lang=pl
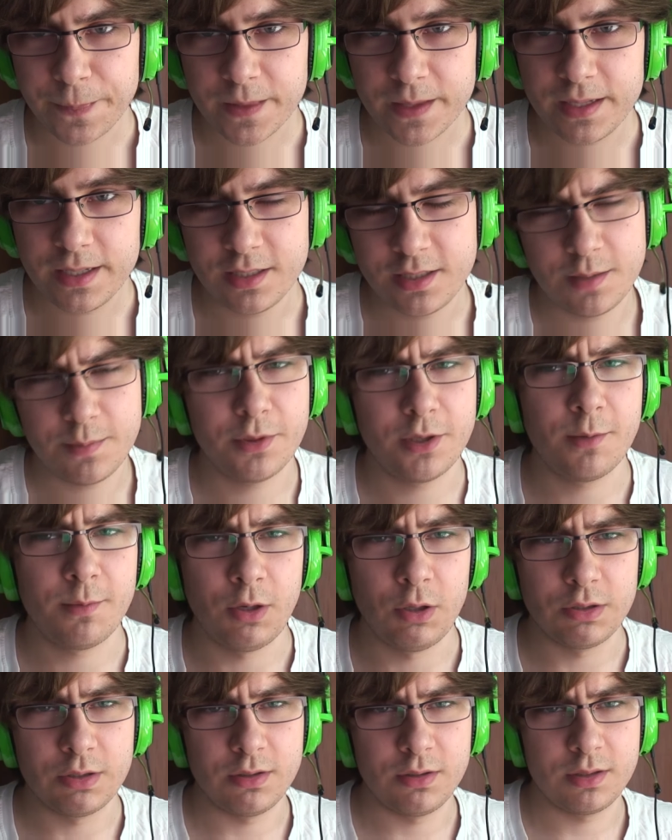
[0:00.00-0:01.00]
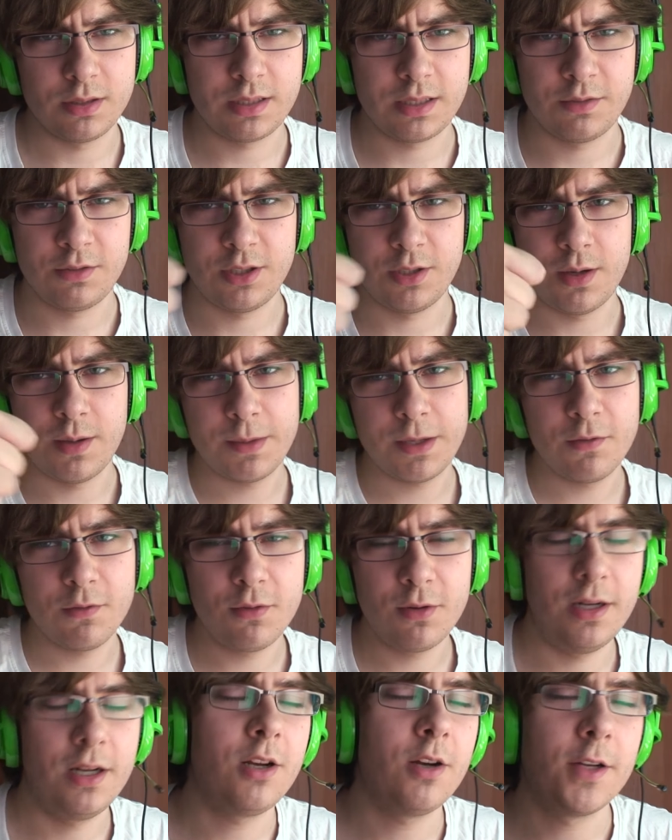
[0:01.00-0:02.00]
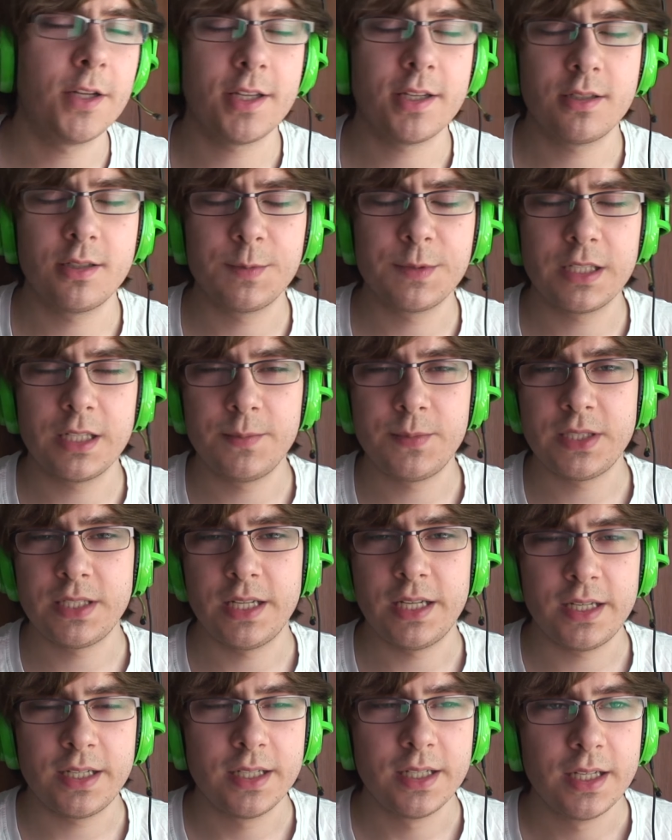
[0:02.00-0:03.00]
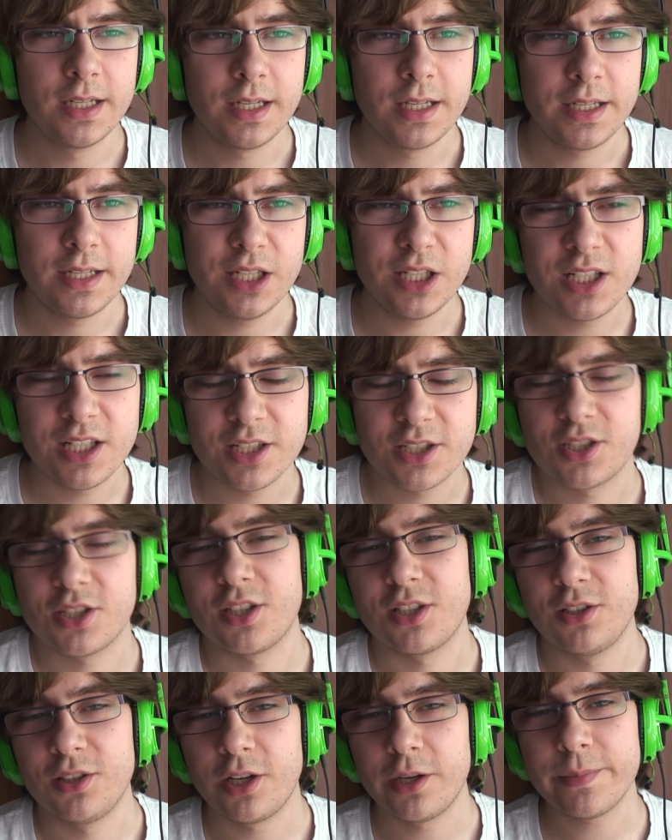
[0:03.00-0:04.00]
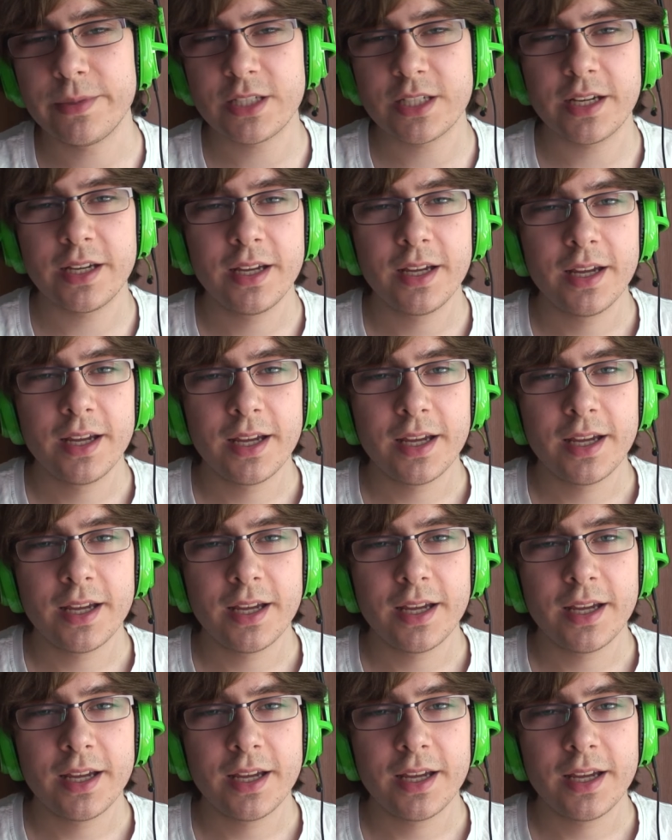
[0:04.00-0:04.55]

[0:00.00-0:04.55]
jeśli się podobało, to zostawcie łapkę w górę, komentarz, subskrypcja, jeśli jeszcze tego nie robicie.